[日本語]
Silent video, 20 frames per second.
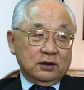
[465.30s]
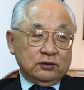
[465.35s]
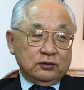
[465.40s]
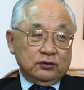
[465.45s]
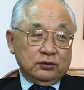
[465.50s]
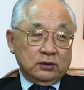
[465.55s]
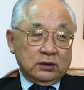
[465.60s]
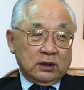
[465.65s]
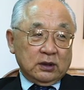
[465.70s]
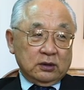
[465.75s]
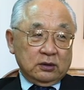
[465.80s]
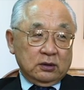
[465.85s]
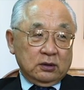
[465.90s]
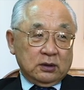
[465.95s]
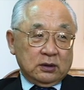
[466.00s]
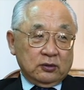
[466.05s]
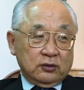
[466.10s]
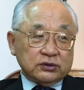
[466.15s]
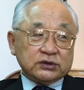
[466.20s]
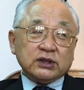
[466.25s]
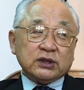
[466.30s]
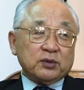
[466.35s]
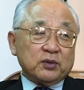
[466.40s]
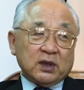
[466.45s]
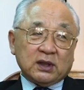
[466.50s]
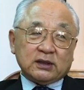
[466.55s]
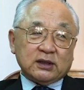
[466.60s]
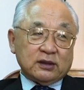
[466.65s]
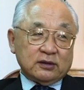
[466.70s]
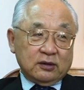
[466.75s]
うえあの教えても
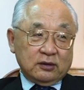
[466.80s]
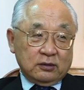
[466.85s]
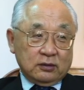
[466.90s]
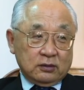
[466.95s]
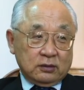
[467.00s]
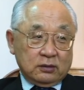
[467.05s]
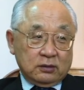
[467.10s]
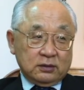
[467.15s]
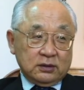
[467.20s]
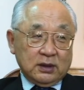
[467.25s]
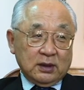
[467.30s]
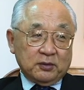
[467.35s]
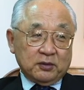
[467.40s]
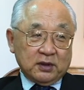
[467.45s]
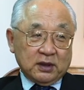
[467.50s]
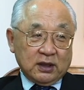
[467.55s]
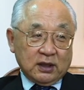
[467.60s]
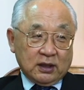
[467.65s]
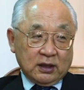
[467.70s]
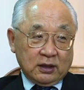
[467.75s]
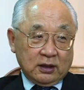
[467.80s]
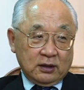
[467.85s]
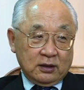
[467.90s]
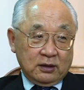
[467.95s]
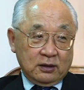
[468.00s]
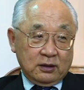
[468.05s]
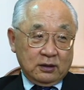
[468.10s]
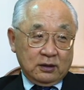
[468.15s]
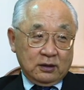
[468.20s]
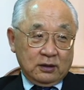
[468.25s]
らったんだけど稲村さんから
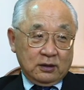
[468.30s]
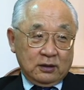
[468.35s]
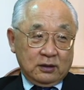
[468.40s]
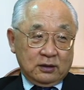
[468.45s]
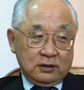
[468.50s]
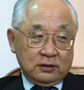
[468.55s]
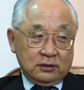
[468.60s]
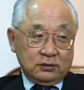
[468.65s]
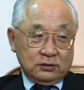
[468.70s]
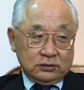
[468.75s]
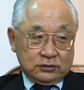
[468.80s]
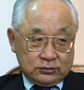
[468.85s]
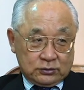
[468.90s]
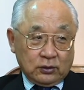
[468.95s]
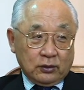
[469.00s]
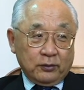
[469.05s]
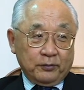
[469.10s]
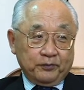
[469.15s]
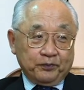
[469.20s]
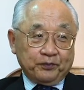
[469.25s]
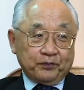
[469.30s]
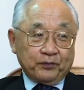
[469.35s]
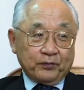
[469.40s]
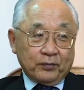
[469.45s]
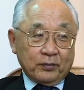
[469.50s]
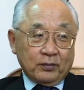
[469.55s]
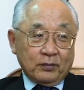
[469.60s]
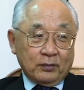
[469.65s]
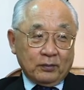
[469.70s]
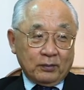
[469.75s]
ずっと。
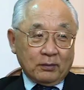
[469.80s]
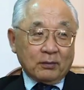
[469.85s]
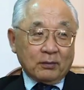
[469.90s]
そうで